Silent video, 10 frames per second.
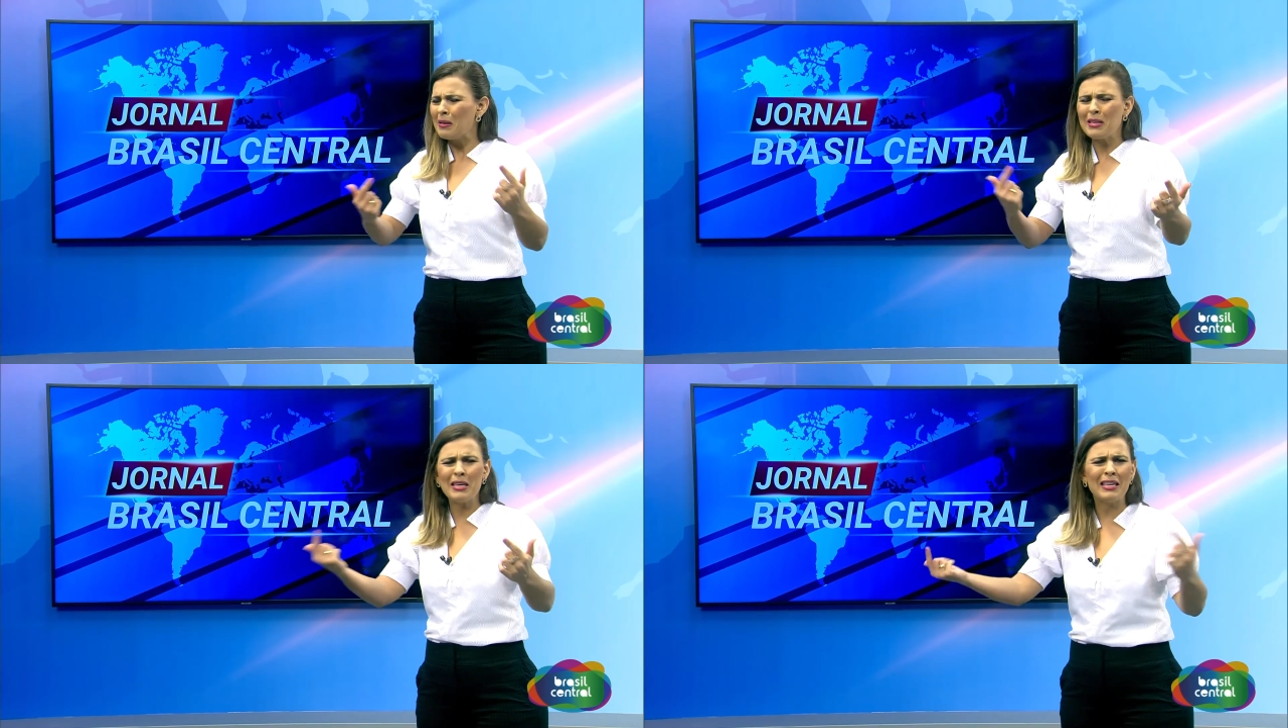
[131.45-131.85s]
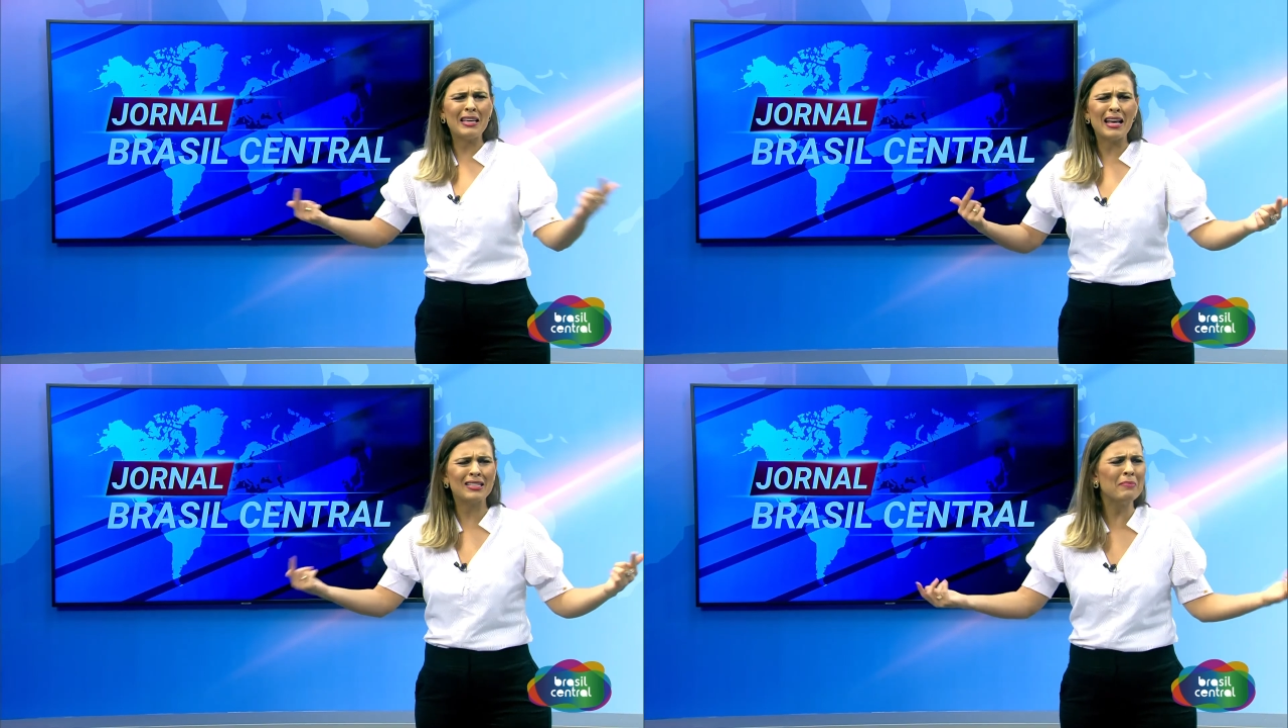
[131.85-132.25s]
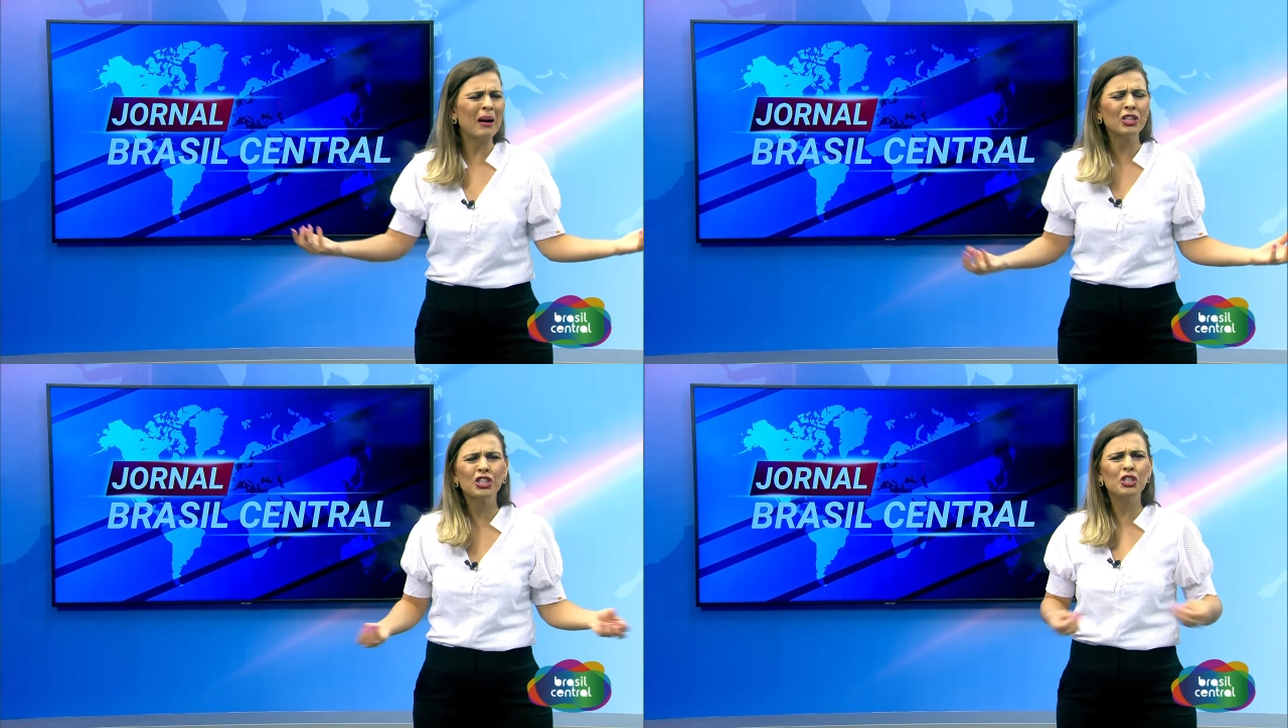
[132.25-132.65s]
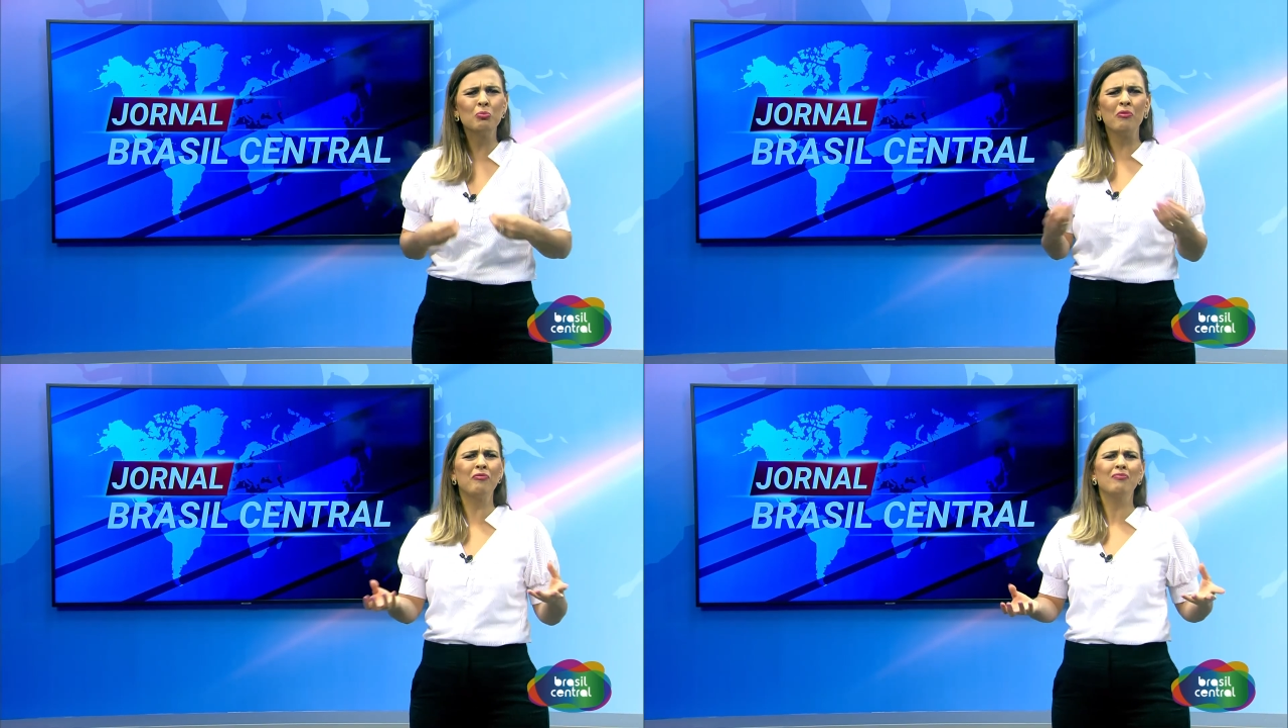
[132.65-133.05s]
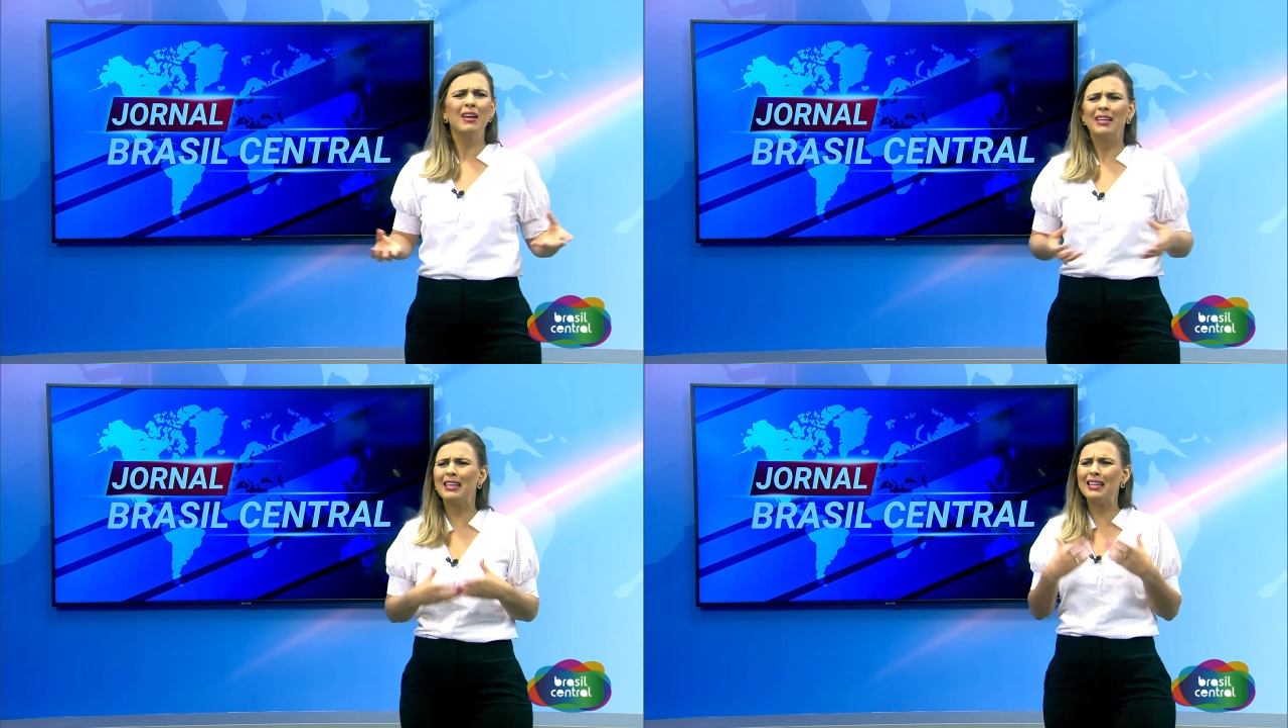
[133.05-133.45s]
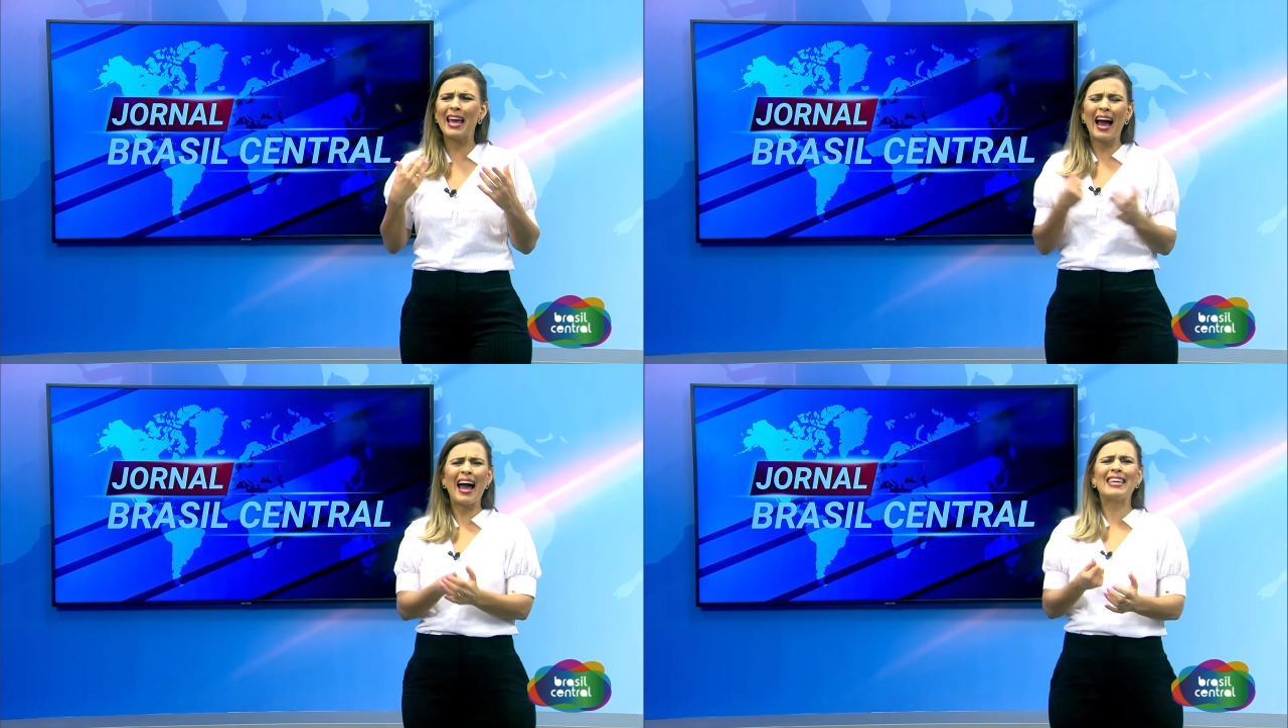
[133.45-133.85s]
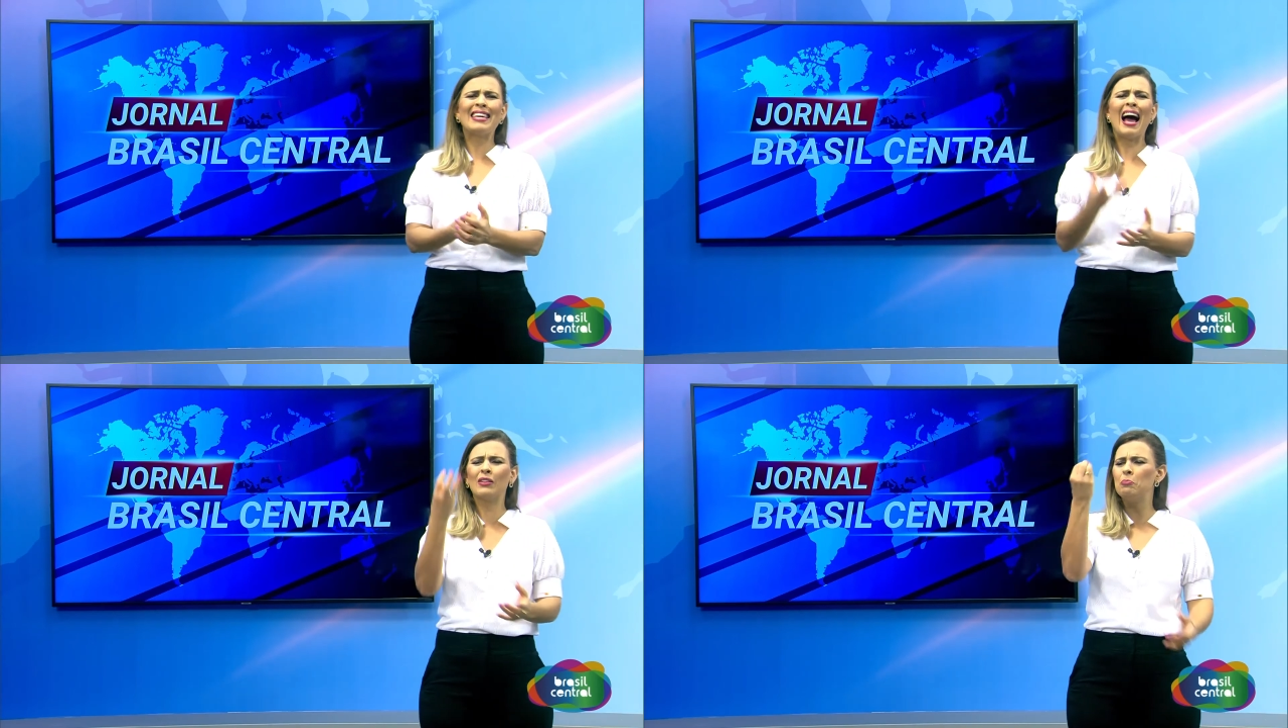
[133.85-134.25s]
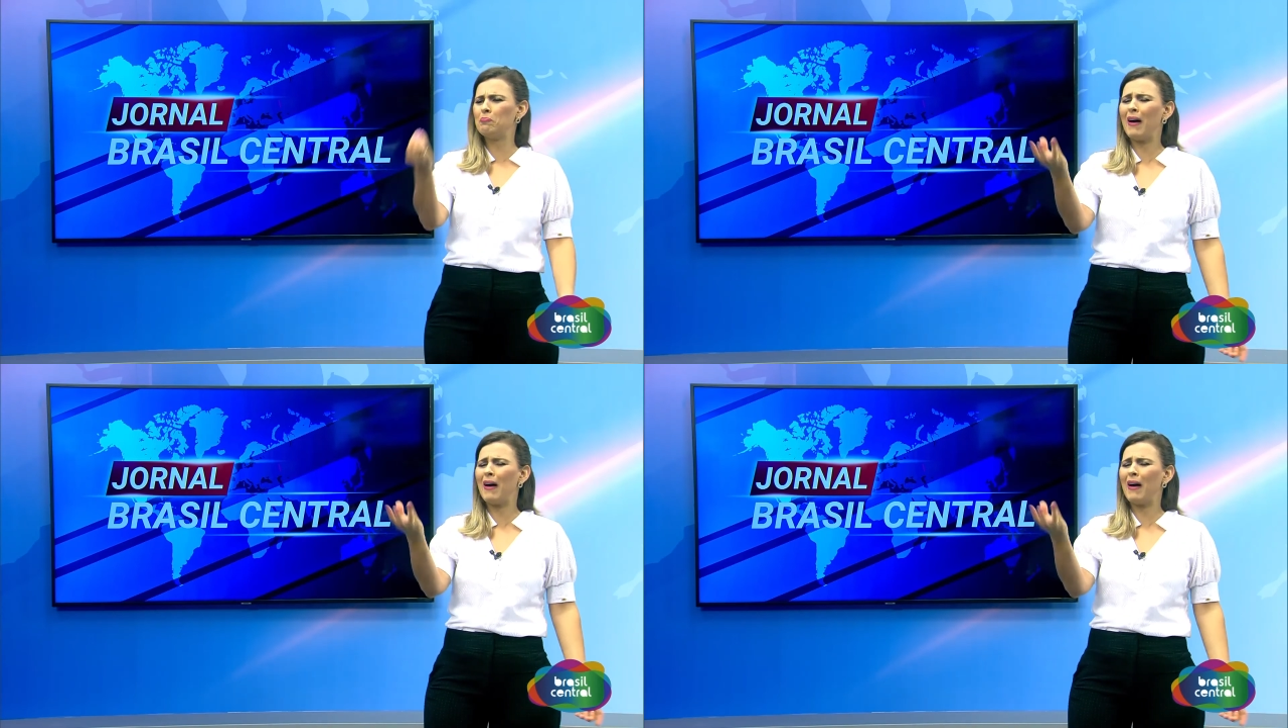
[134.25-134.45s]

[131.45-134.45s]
que, que esse machismo que, que é raigado,